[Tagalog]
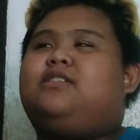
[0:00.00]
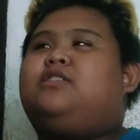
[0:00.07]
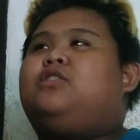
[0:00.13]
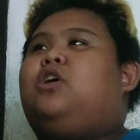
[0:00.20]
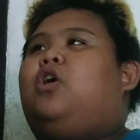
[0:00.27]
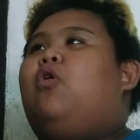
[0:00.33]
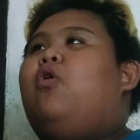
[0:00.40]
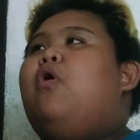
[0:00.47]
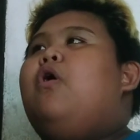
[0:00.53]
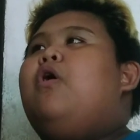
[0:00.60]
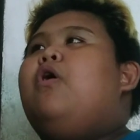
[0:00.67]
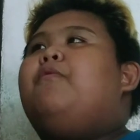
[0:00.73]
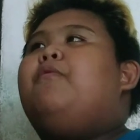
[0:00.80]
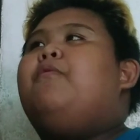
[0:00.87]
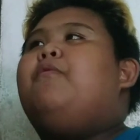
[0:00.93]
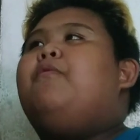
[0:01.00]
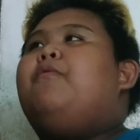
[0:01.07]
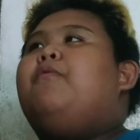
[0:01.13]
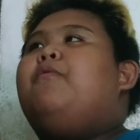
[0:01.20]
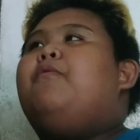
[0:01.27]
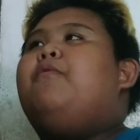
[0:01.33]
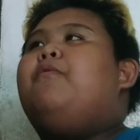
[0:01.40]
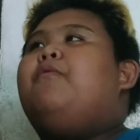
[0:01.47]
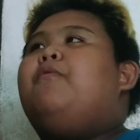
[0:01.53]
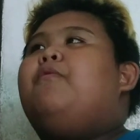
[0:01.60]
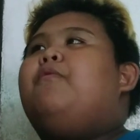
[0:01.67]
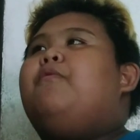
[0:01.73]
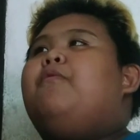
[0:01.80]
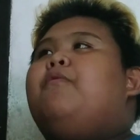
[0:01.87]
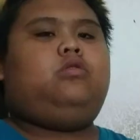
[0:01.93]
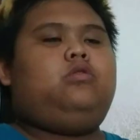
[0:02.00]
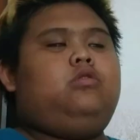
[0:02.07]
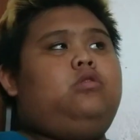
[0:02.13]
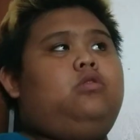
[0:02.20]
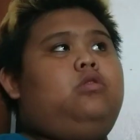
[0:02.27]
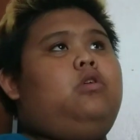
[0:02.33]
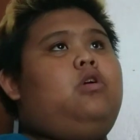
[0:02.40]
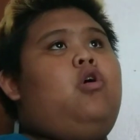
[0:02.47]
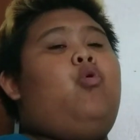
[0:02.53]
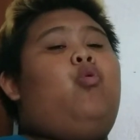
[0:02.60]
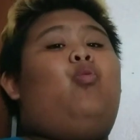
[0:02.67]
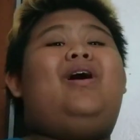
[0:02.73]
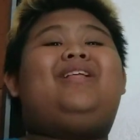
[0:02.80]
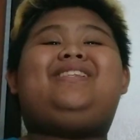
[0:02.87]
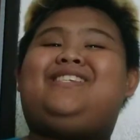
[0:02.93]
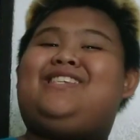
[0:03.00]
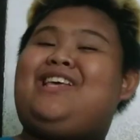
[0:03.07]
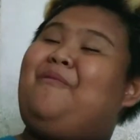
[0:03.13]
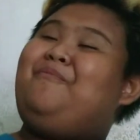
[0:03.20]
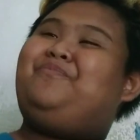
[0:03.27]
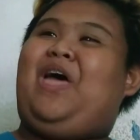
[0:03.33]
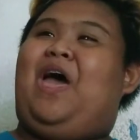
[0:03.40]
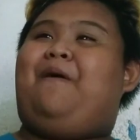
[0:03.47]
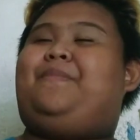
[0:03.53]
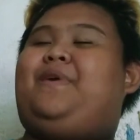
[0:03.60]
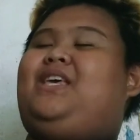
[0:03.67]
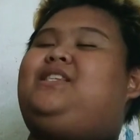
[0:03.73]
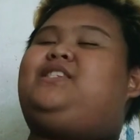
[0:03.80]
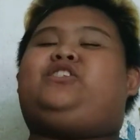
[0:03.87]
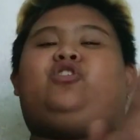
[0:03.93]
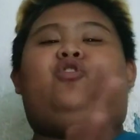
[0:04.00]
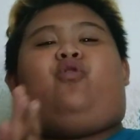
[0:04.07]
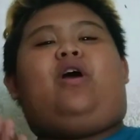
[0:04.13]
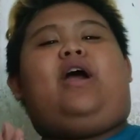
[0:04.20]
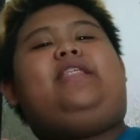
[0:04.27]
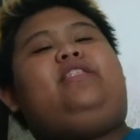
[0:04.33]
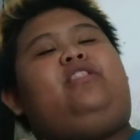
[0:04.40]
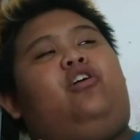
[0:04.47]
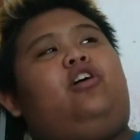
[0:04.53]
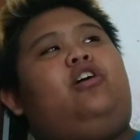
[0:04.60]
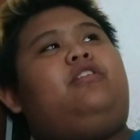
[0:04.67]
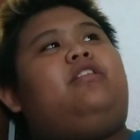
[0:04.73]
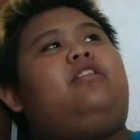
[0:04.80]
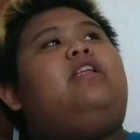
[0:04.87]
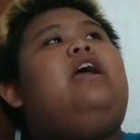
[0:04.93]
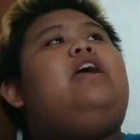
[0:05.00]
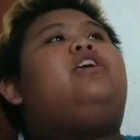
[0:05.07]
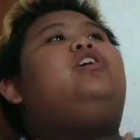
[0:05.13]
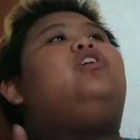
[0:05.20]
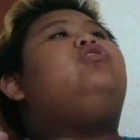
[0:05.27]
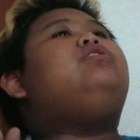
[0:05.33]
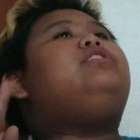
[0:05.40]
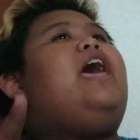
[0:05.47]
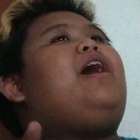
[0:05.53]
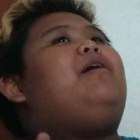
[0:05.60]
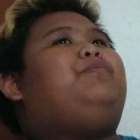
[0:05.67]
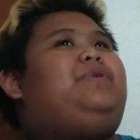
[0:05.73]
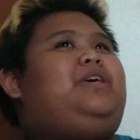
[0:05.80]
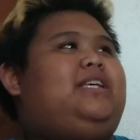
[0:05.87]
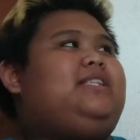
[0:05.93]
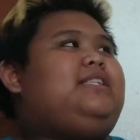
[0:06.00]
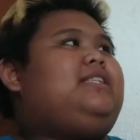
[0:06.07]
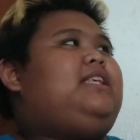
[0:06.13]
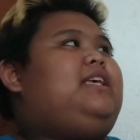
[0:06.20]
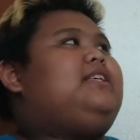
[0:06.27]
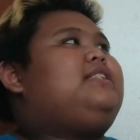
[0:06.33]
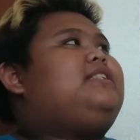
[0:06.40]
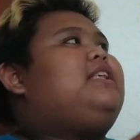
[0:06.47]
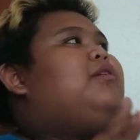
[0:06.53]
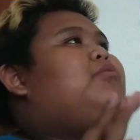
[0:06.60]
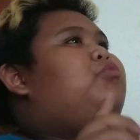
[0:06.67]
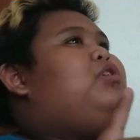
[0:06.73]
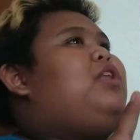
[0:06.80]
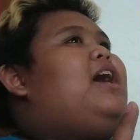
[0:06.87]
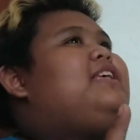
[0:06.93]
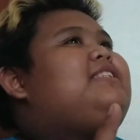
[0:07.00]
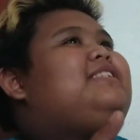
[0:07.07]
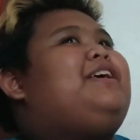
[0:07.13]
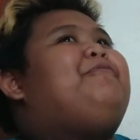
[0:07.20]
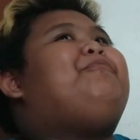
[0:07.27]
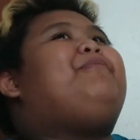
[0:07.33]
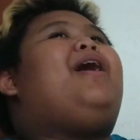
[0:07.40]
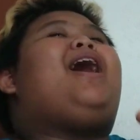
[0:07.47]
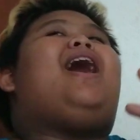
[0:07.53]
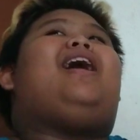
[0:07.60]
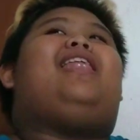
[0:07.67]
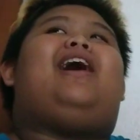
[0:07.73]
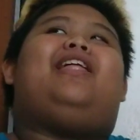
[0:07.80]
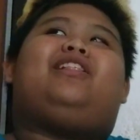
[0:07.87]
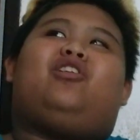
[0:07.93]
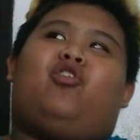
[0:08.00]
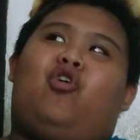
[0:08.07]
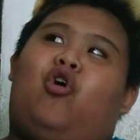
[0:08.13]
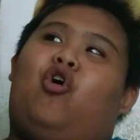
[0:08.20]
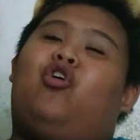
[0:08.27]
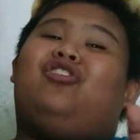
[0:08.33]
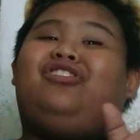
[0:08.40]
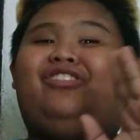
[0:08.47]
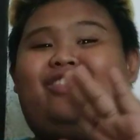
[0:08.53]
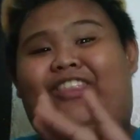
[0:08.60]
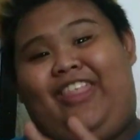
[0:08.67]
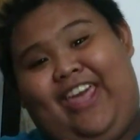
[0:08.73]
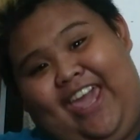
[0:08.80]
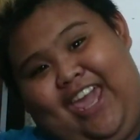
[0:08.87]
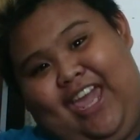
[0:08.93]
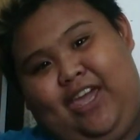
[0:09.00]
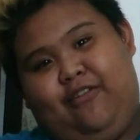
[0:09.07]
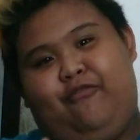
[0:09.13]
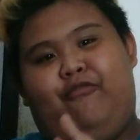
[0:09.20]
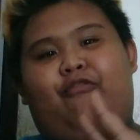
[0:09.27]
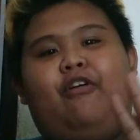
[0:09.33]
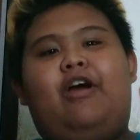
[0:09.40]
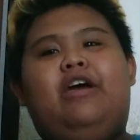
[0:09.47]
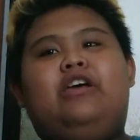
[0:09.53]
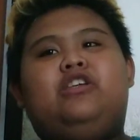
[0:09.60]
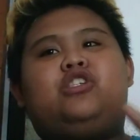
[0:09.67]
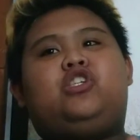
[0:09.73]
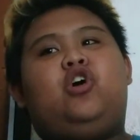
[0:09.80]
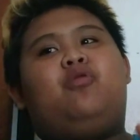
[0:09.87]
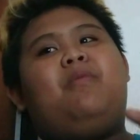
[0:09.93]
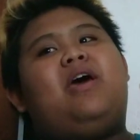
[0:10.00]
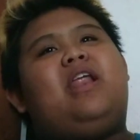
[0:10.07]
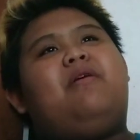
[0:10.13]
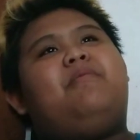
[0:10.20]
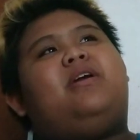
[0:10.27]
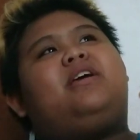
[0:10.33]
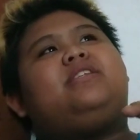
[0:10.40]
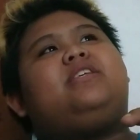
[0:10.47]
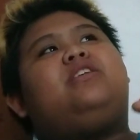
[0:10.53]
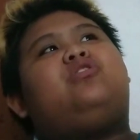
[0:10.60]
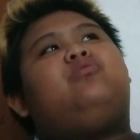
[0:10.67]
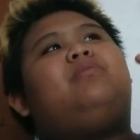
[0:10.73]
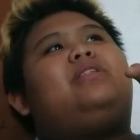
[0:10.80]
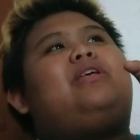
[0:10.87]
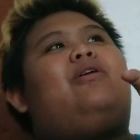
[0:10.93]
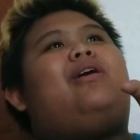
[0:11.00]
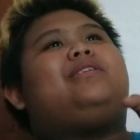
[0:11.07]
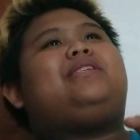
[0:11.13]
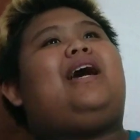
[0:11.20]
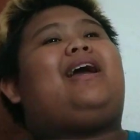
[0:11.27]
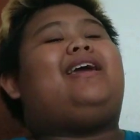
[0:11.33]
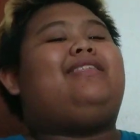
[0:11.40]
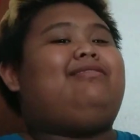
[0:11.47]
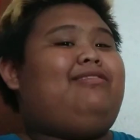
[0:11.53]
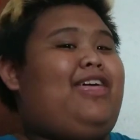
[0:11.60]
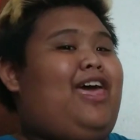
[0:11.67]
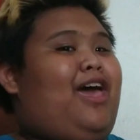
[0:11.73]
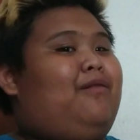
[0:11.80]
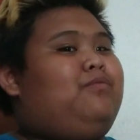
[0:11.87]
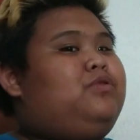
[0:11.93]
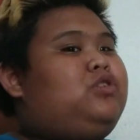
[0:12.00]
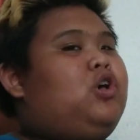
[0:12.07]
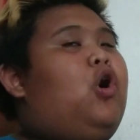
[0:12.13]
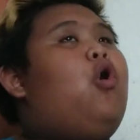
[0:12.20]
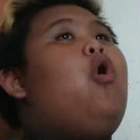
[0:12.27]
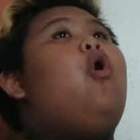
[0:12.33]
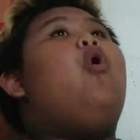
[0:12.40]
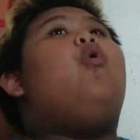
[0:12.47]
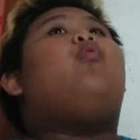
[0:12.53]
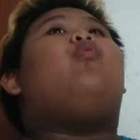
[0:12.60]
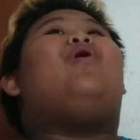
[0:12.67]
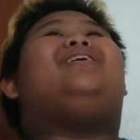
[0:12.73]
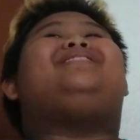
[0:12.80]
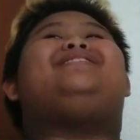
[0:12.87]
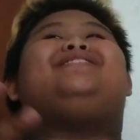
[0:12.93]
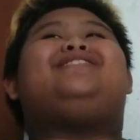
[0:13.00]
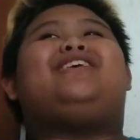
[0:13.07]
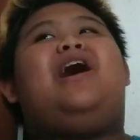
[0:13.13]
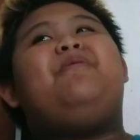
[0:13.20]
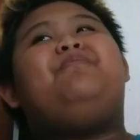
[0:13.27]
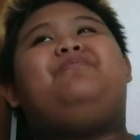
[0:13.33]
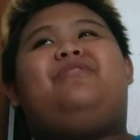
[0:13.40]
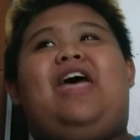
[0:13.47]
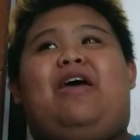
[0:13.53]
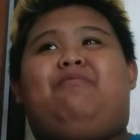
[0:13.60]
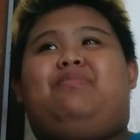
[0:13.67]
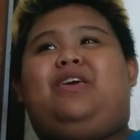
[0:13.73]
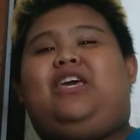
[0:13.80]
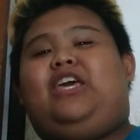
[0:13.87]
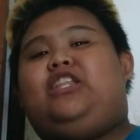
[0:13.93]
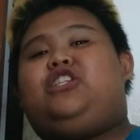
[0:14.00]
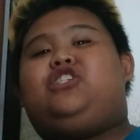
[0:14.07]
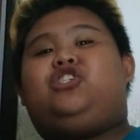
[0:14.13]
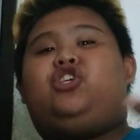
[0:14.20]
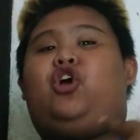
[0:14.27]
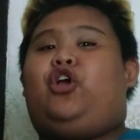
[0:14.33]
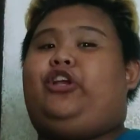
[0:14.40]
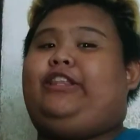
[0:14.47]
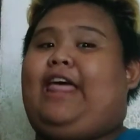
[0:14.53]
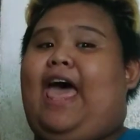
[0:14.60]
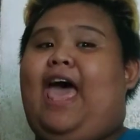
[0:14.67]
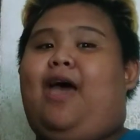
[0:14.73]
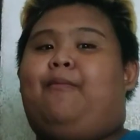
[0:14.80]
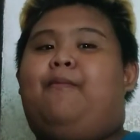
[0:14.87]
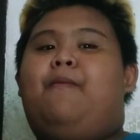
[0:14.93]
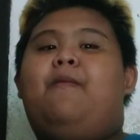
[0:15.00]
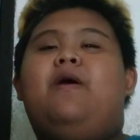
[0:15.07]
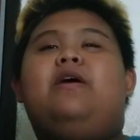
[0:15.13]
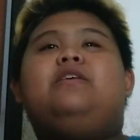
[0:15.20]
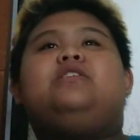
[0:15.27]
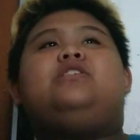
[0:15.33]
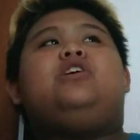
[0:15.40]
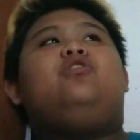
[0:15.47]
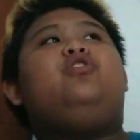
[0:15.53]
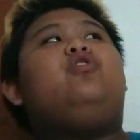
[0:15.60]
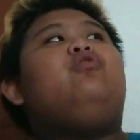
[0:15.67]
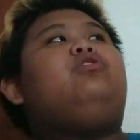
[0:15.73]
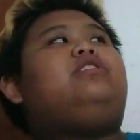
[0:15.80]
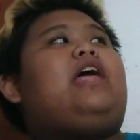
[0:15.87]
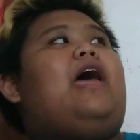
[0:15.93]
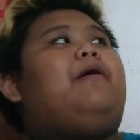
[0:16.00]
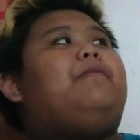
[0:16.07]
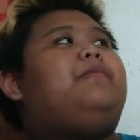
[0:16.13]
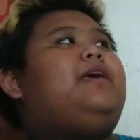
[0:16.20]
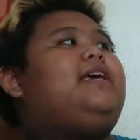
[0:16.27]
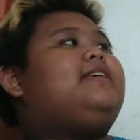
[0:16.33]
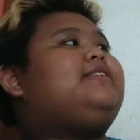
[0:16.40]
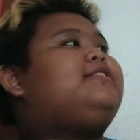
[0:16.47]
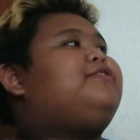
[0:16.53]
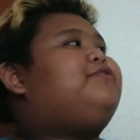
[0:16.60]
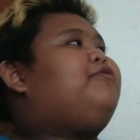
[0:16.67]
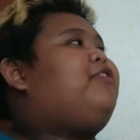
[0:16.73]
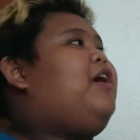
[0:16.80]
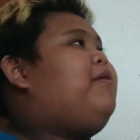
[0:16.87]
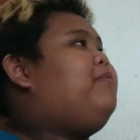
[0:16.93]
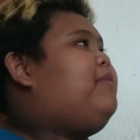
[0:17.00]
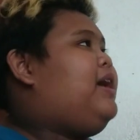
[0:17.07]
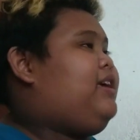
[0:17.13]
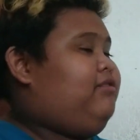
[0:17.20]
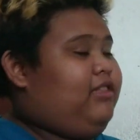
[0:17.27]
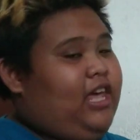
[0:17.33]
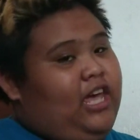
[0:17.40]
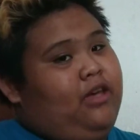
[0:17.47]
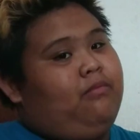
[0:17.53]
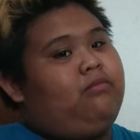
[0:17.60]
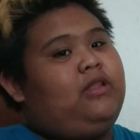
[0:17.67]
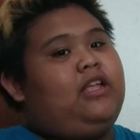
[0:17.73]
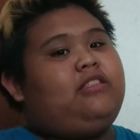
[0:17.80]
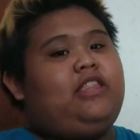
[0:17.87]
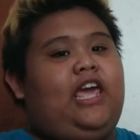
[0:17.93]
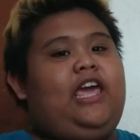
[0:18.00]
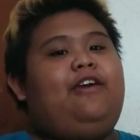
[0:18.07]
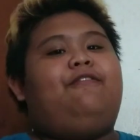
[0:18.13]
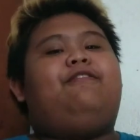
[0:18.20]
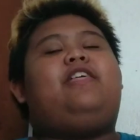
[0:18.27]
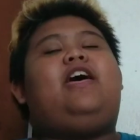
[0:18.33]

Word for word: So, parang ganon. What, what's up, Debis? So, ganon. Yung Debis is nagmula sa pangalan kong Dave. So, marami kasi tumatawag sa akin Deb. So, what's up, Debbie? It's your Deb. So, yung Deb is from my name na Dave.